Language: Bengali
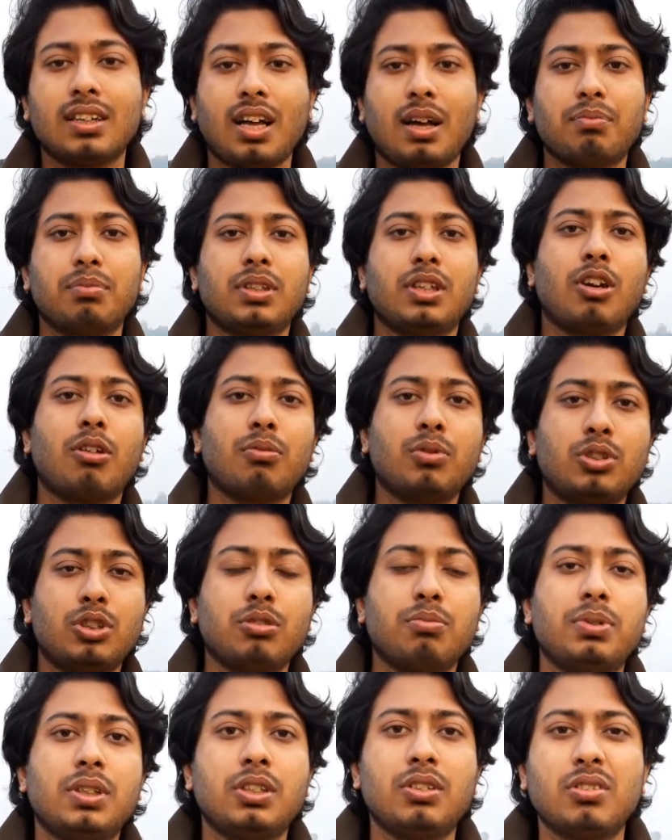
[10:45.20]
আপনি
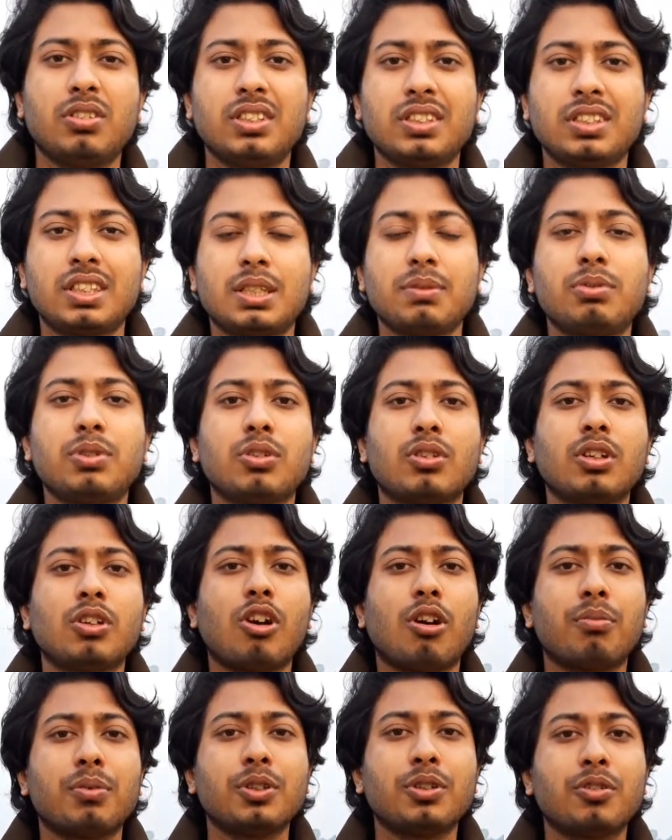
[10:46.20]
অবশ্যই ভিডিও ডিসক্রিপশনে
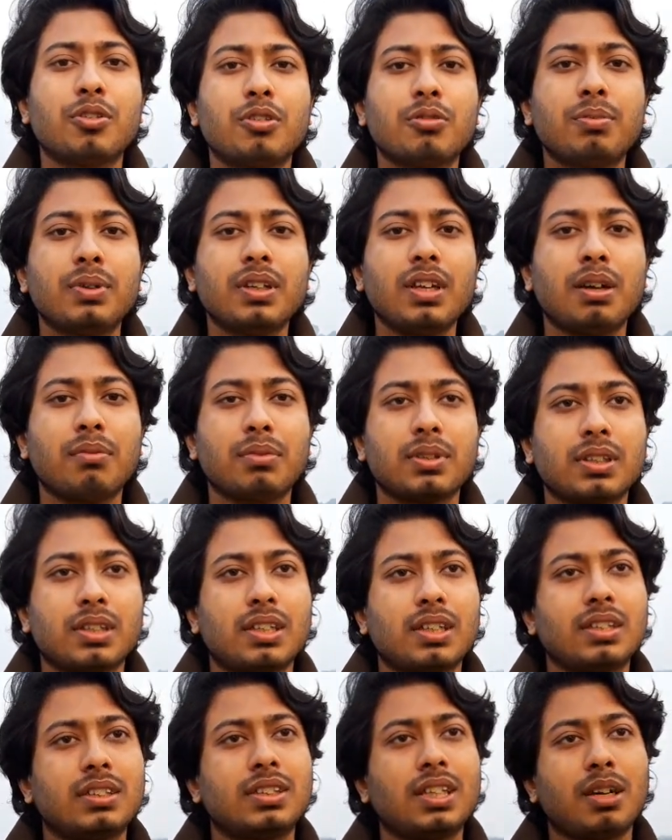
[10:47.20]
কমেন্ট করবেন
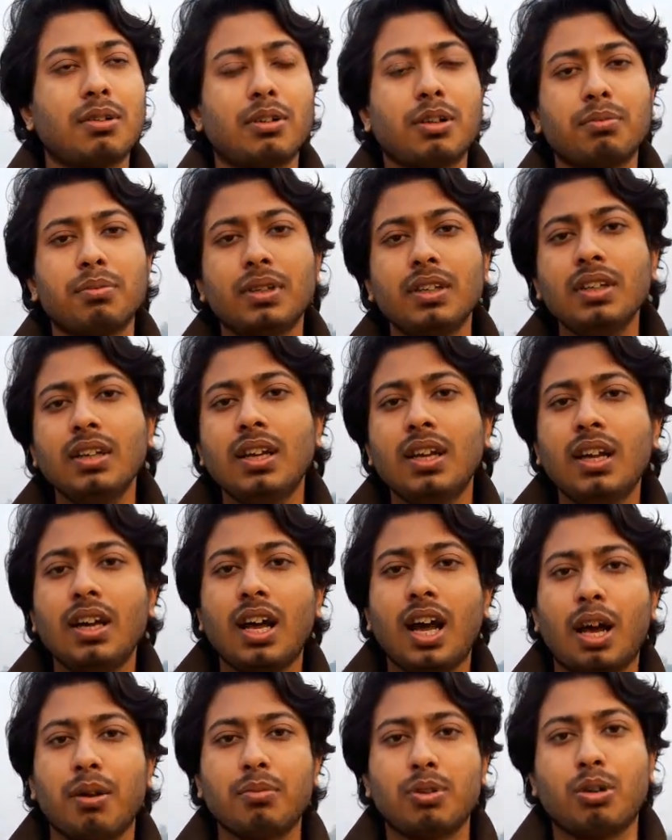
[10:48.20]
আমাকে জানাবেন
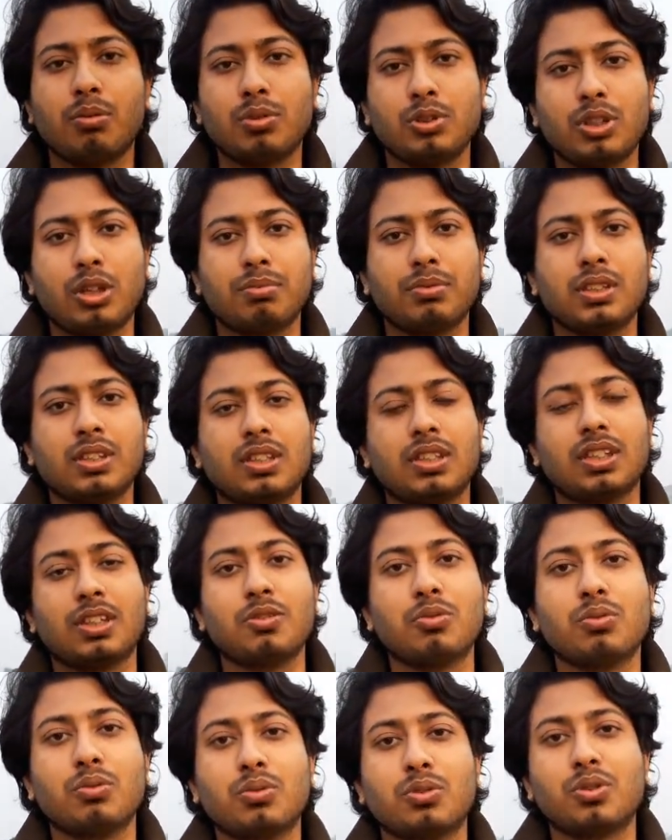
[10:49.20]
আমি অবশ্যই আপনাদেরকে
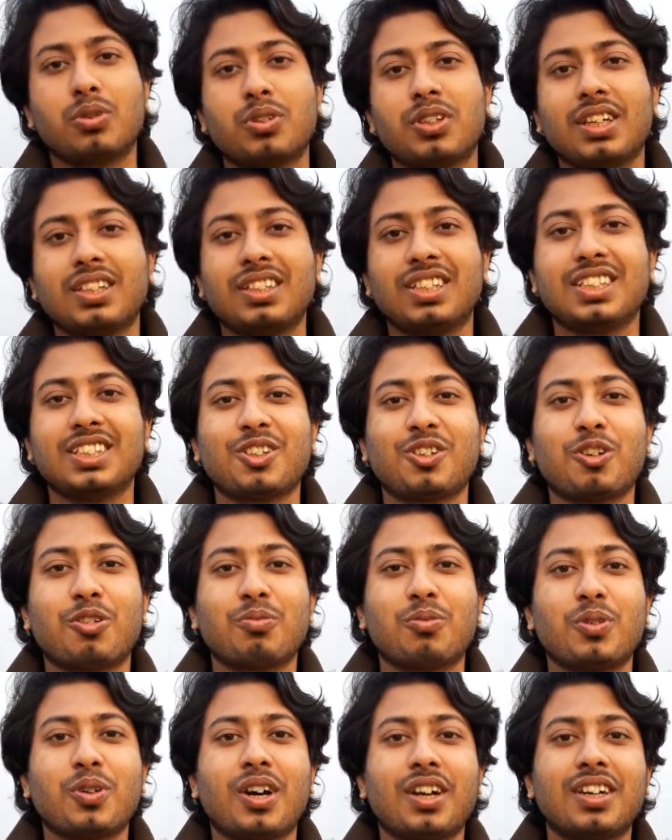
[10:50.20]
উত্তর দেওয়ার চেষ্টা
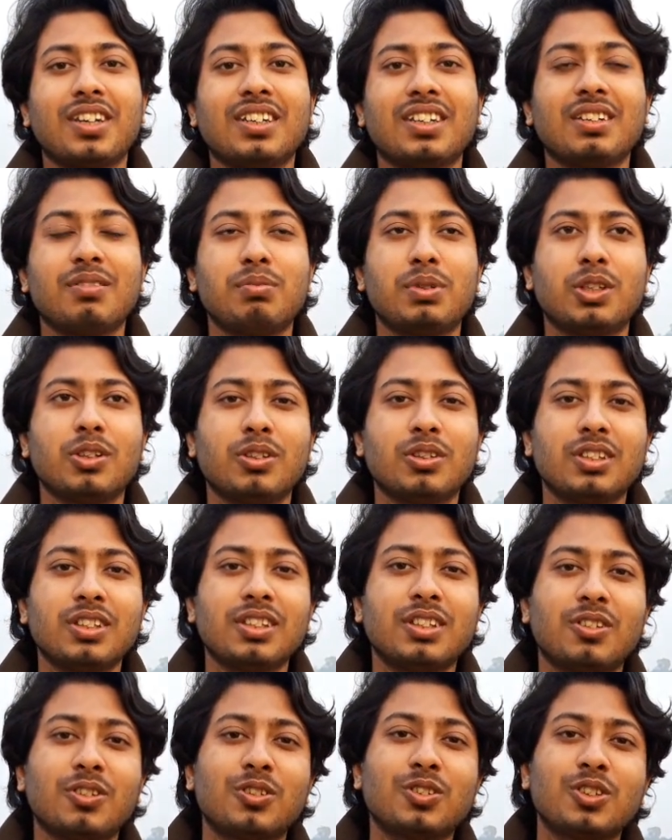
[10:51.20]
করব আর ভিডিওটি
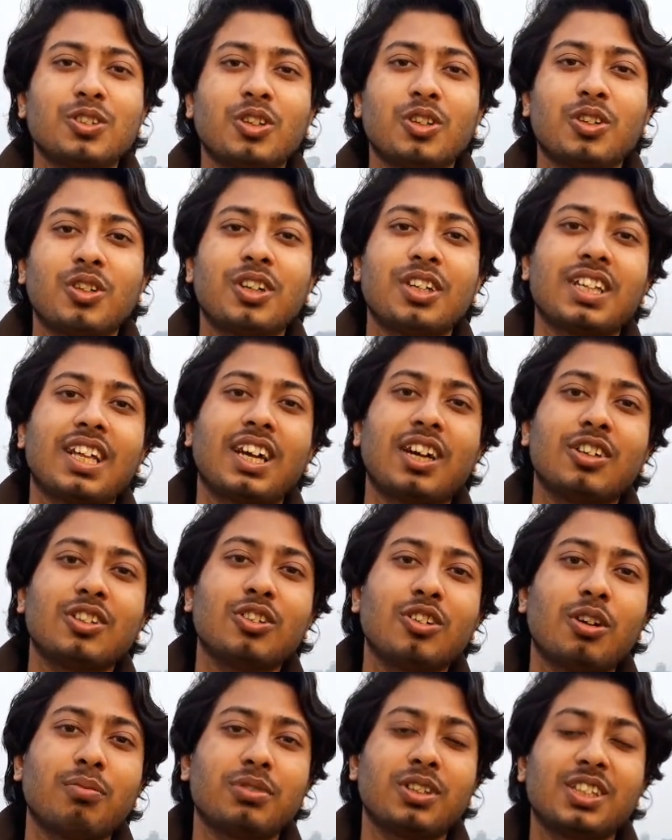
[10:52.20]
ধৈর্য সহকারে দেখার
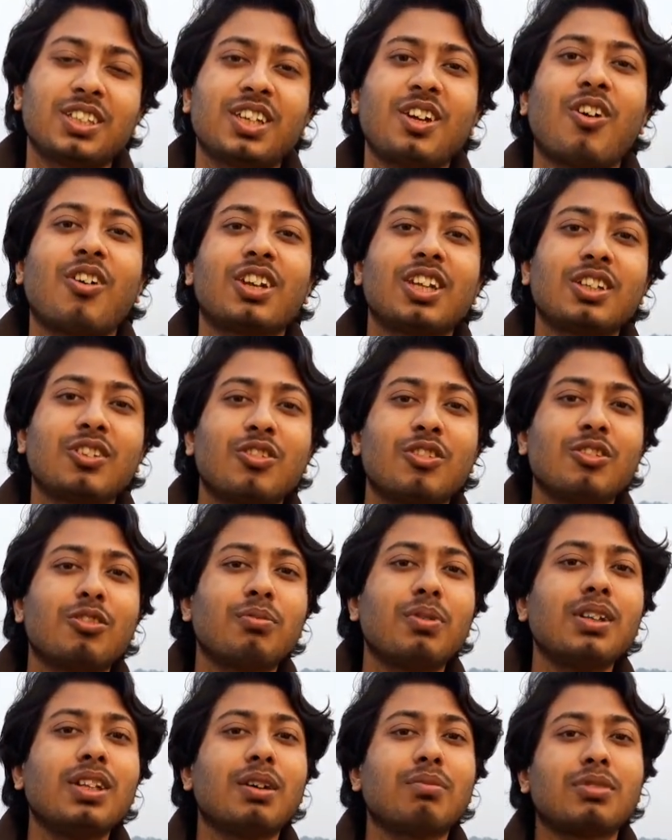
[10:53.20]
জন্য আপনাদেরকে অনেক
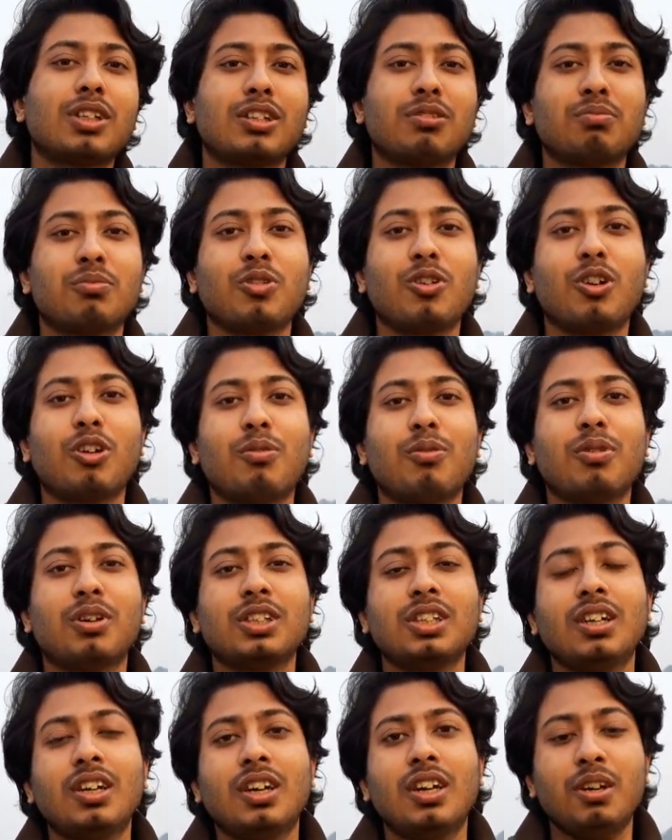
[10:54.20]
ধন্যবাদ আপনার মূল্যবান
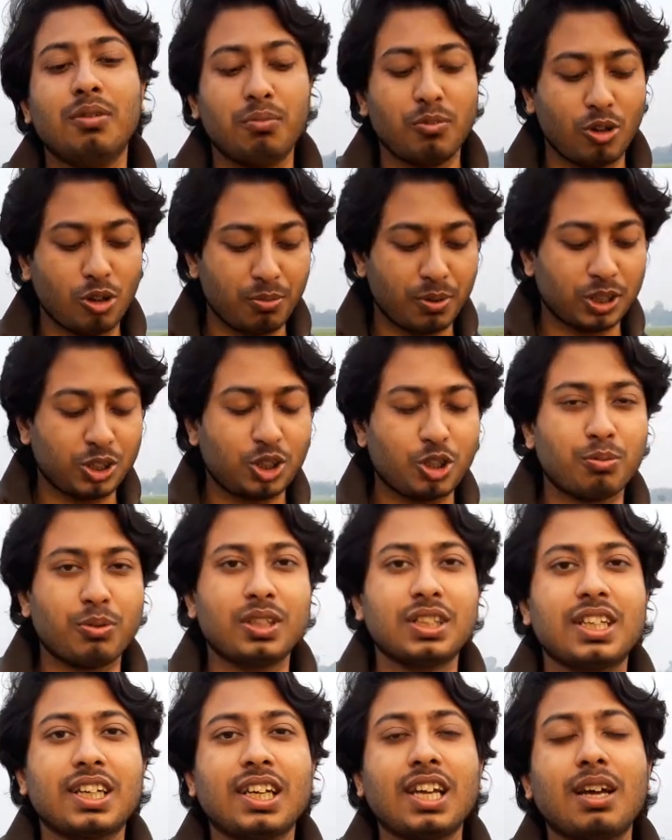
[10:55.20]
মূল্যবান
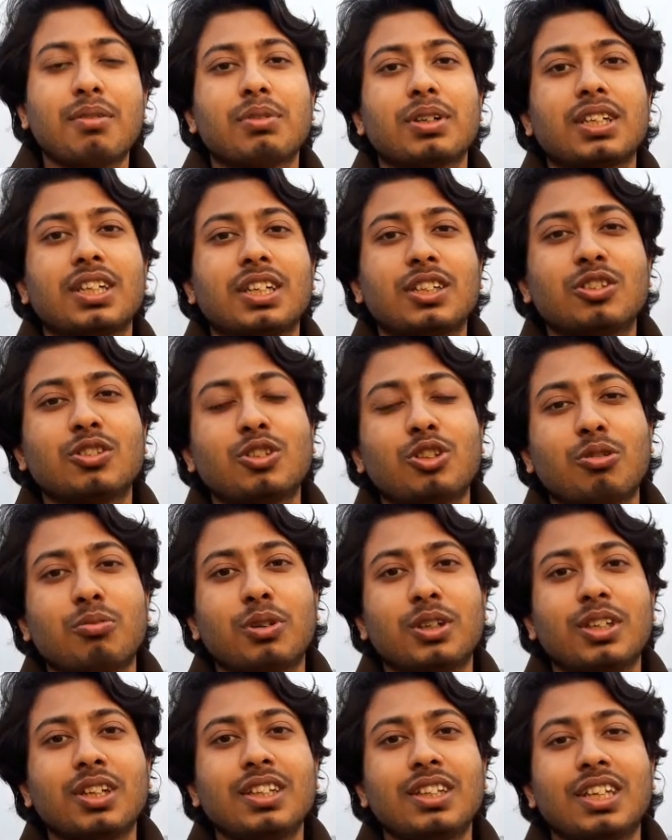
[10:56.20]
সময় থেকে আমাকে কিছু
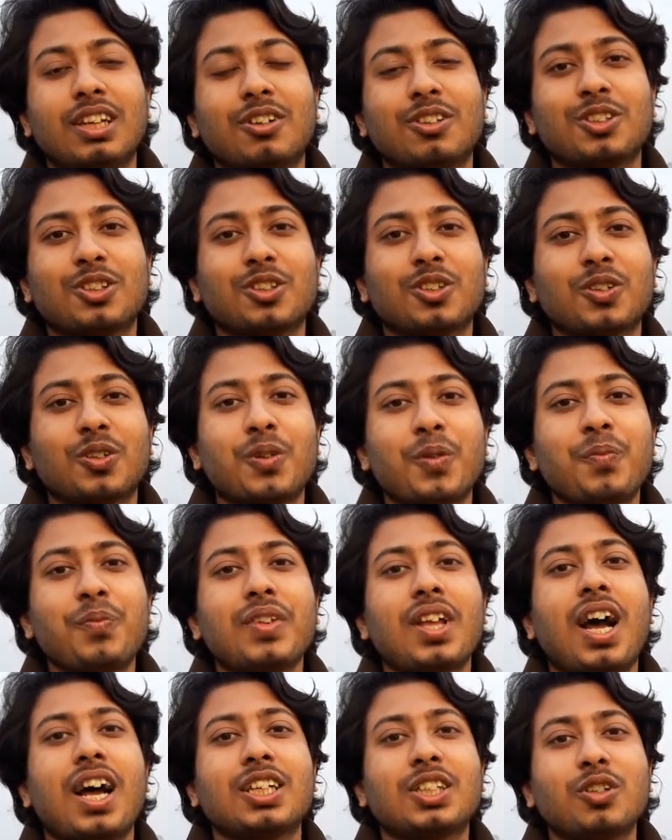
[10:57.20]
সময়টা দেওয়ার জন্য
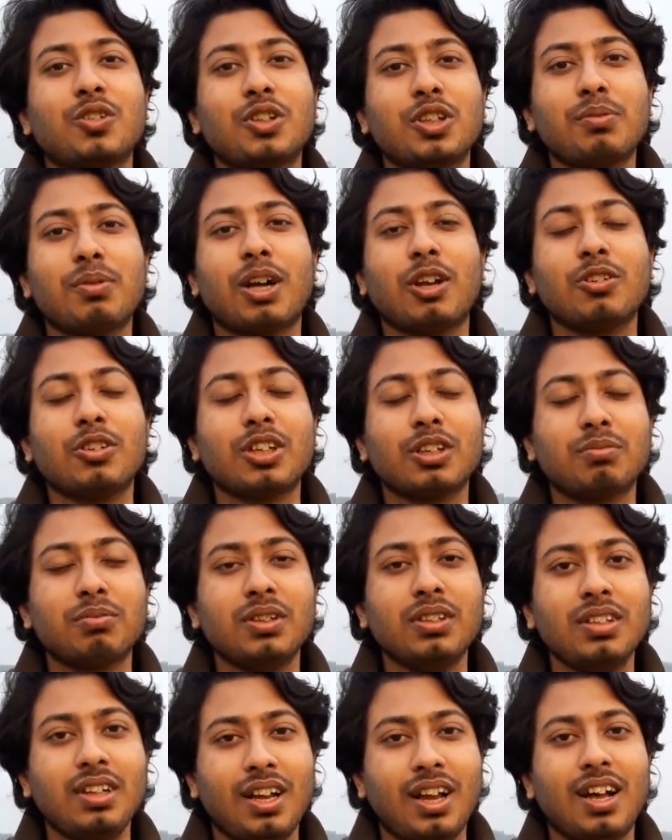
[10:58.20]
আশা করি ভালো
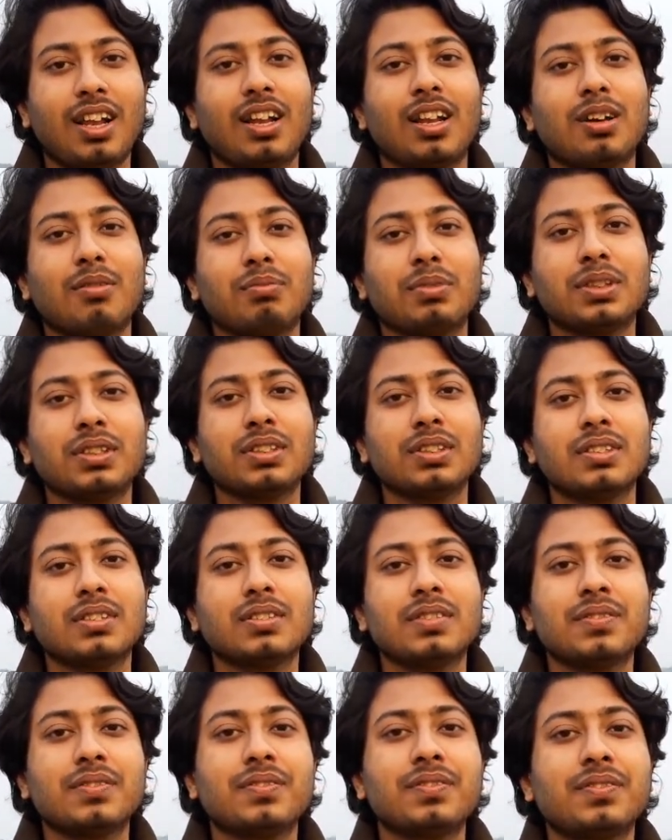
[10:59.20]
থাকবেন আল্লাহ হাফেজ